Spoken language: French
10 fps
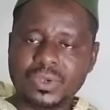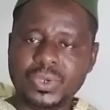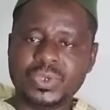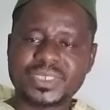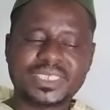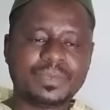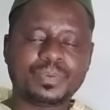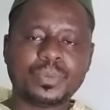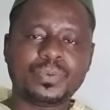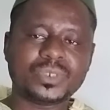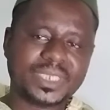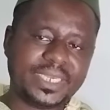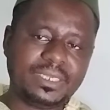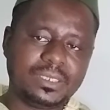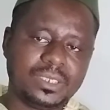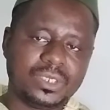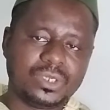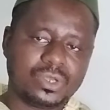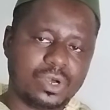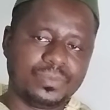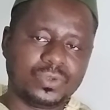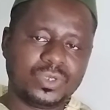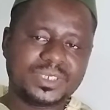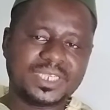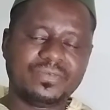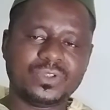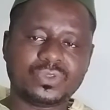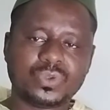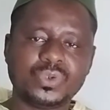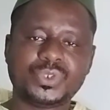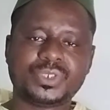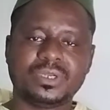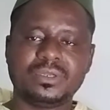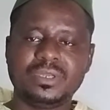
Et le zikr proposé, comme nous le savons tous,